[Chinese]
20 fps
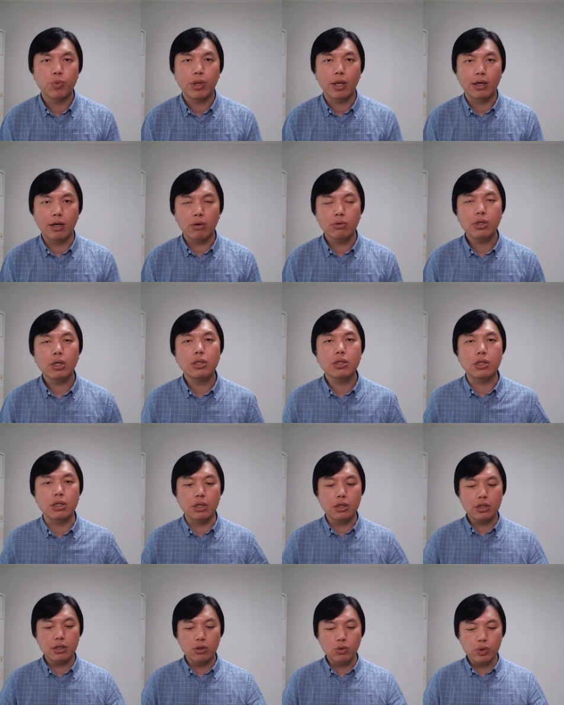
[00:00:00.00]
然后这个
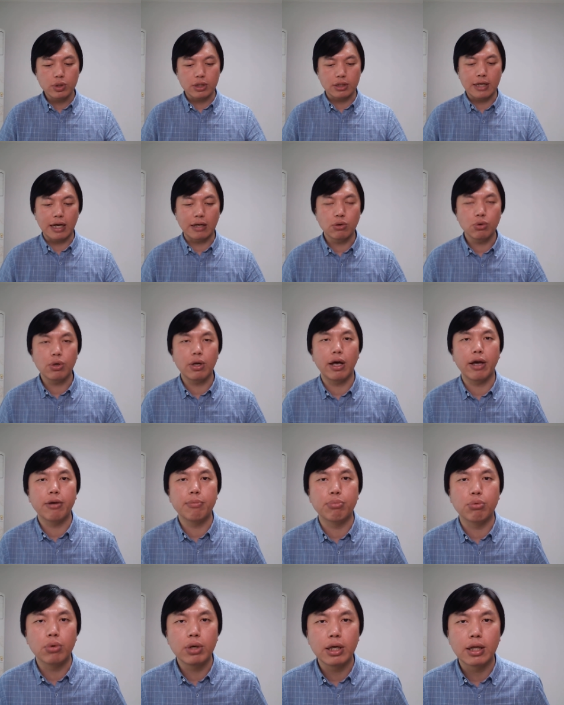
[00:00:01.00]
情势呢，对警察就越来越
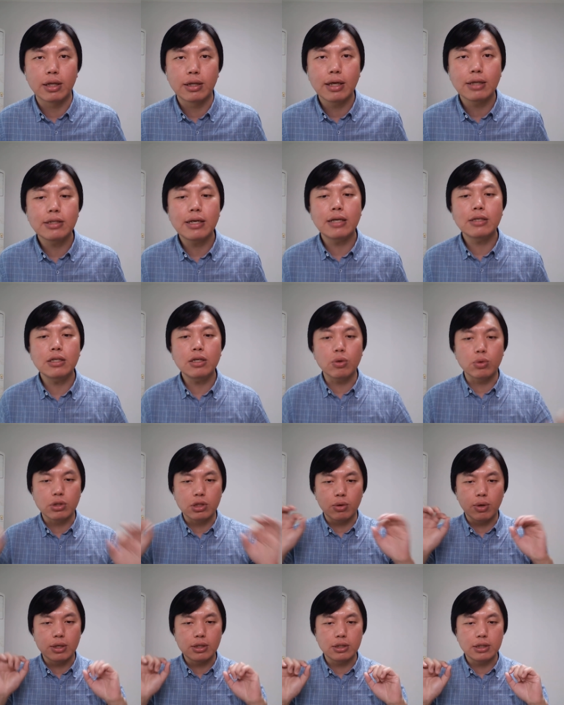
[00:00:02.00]
不利了。那在这种
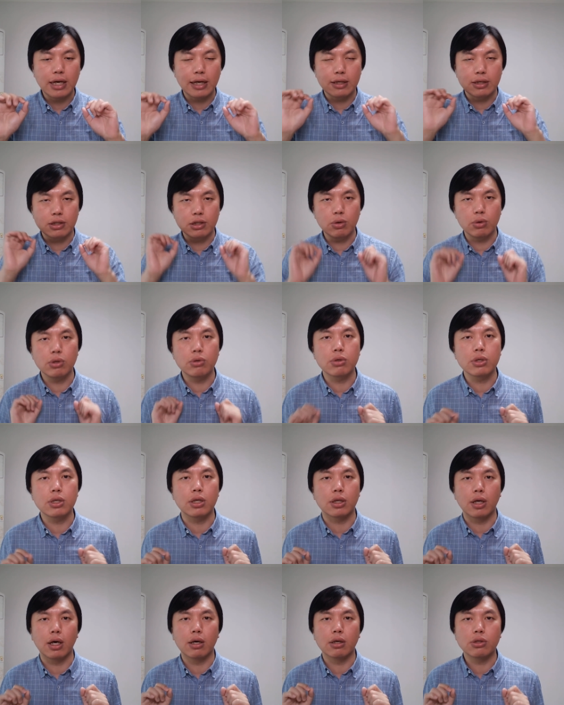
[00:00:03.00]
情况之下呢，只有一种
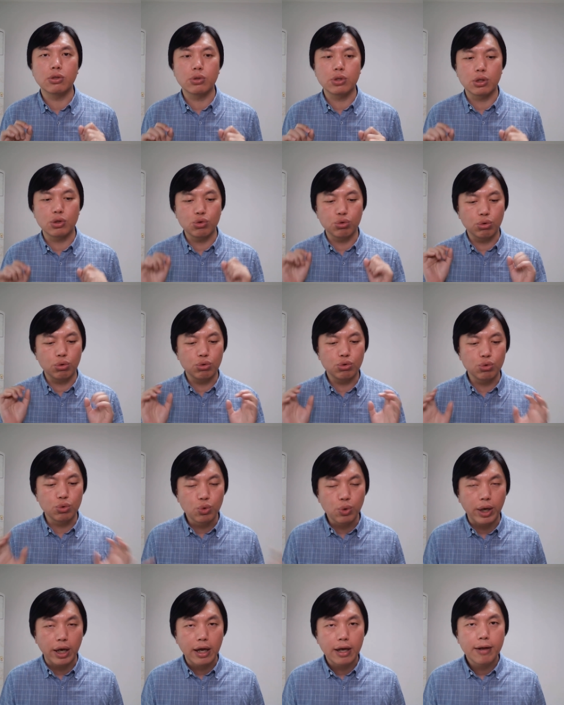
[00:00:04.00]
可能，就是出动军
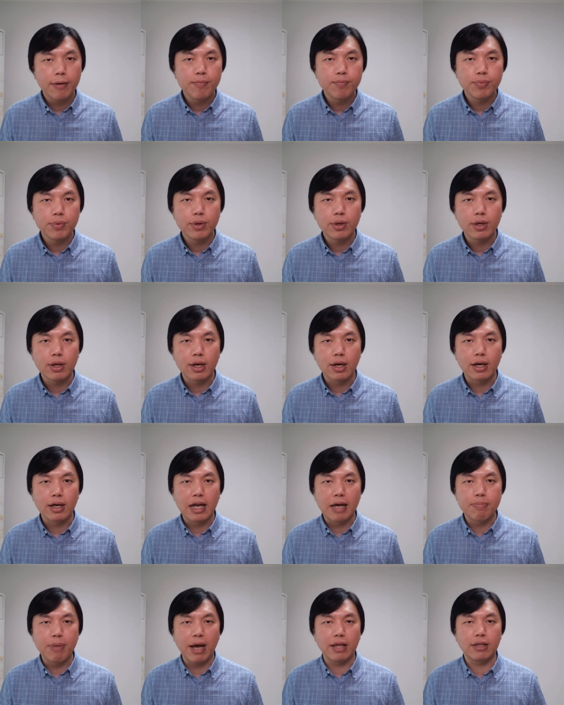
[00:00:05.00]
队
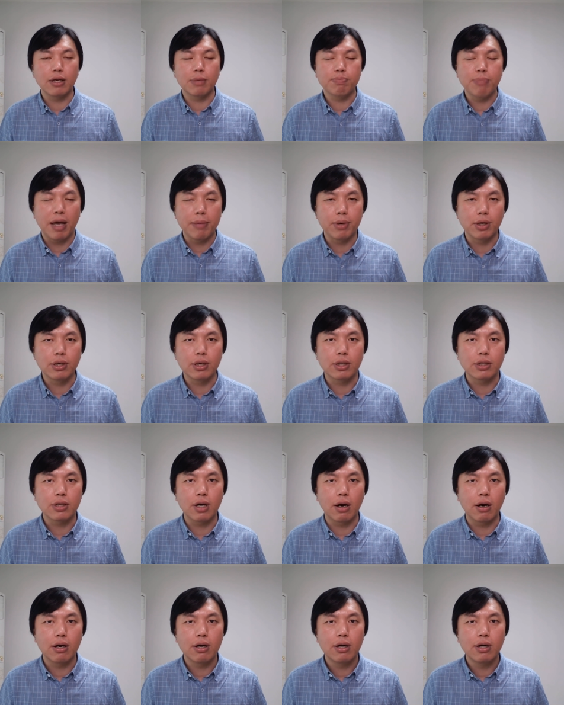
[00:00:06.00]
来摆平摆平这个事
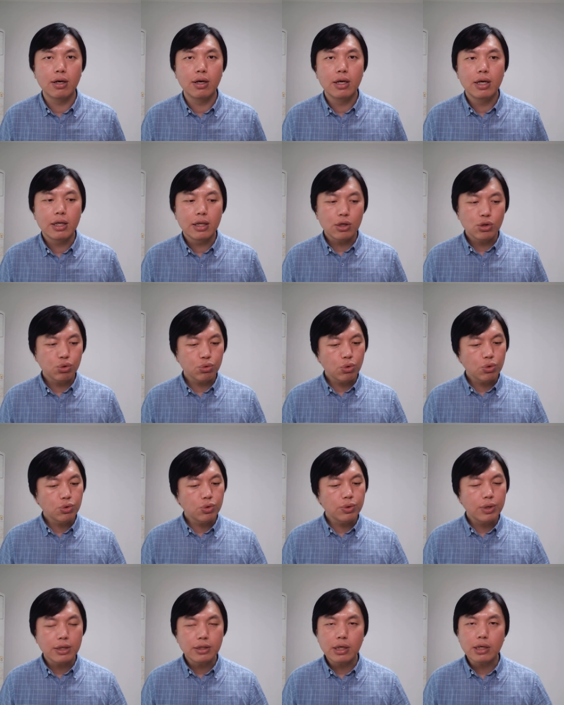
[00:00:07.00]
儿。那出动
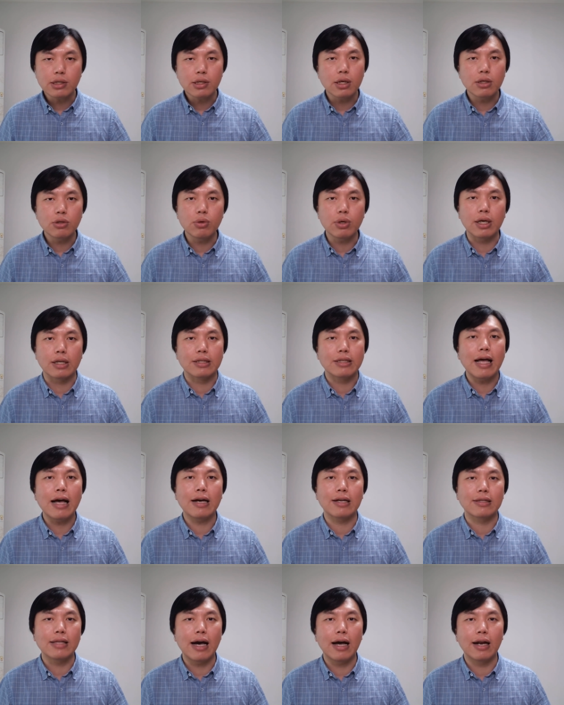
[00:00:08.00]
军队这个事儿就很大
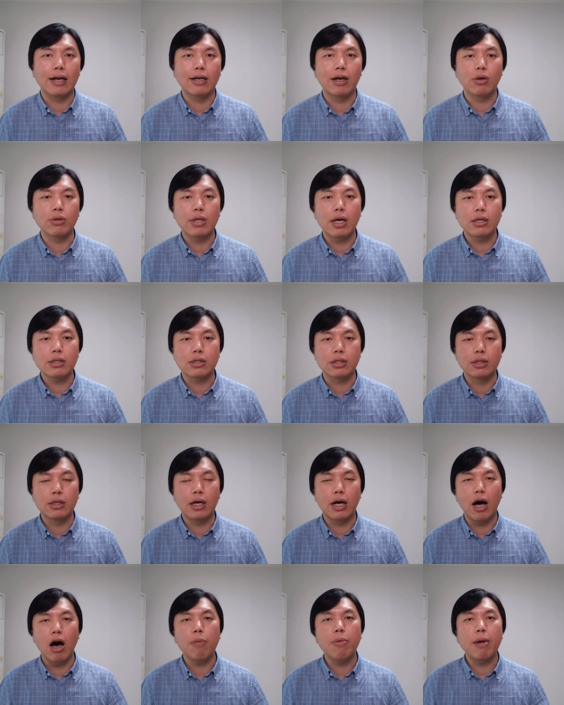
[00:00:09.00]
很大了。然后当时呢，
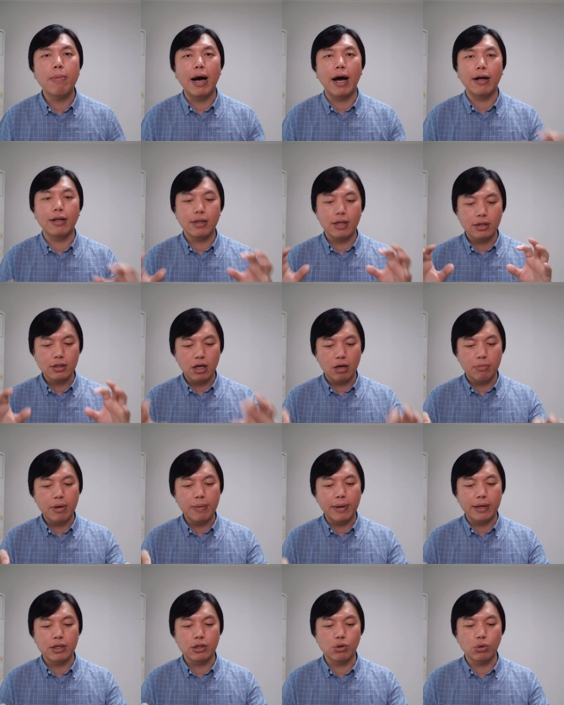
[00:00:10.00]
奥巴马当时奥巴
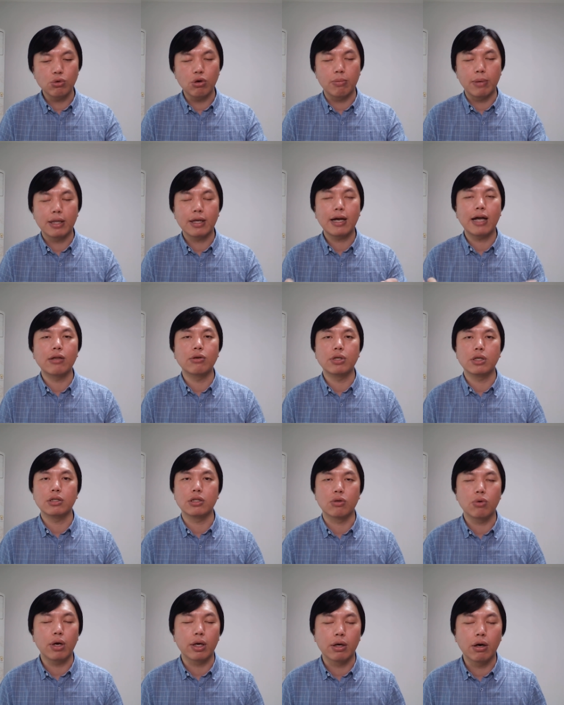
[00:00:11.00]
马是总统嘛，他看到这个
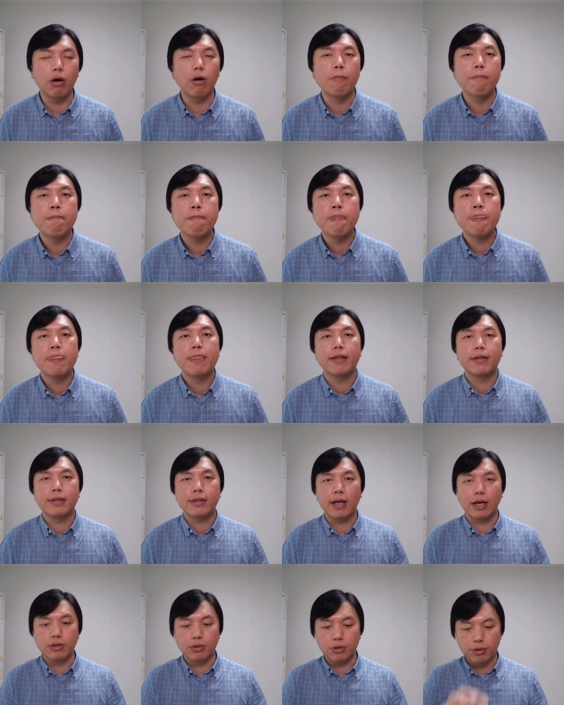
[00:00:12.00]
情况以后，
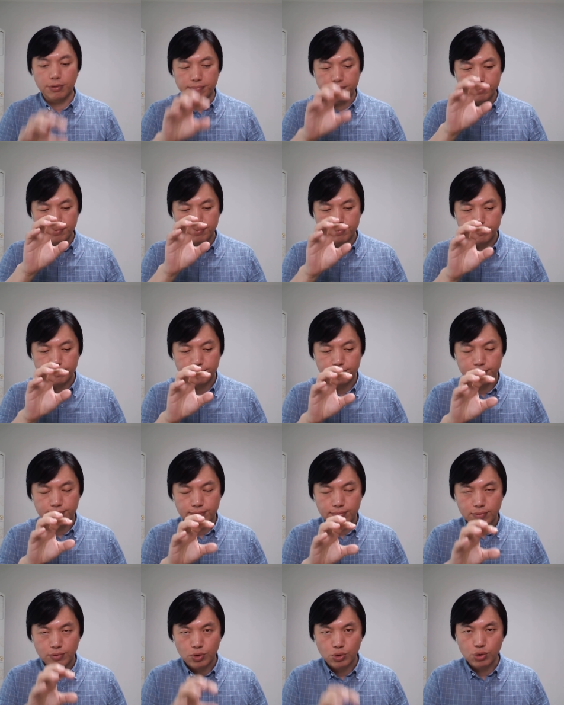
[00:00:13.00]
他就
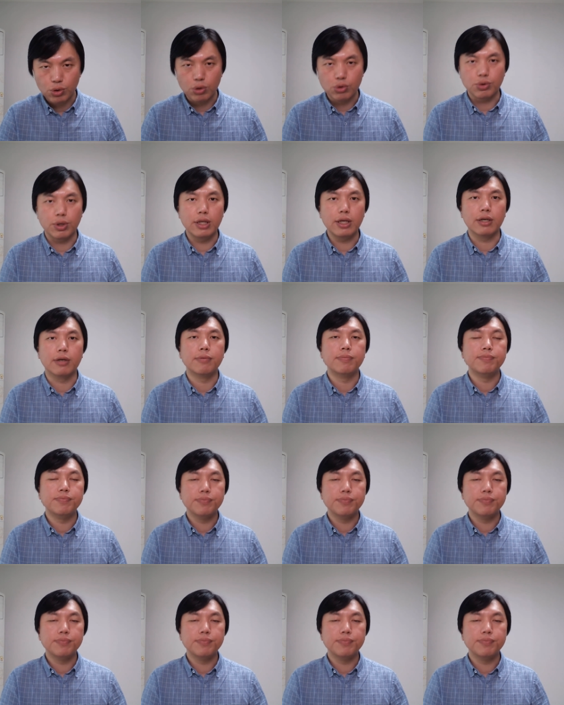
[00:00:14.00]
最后决定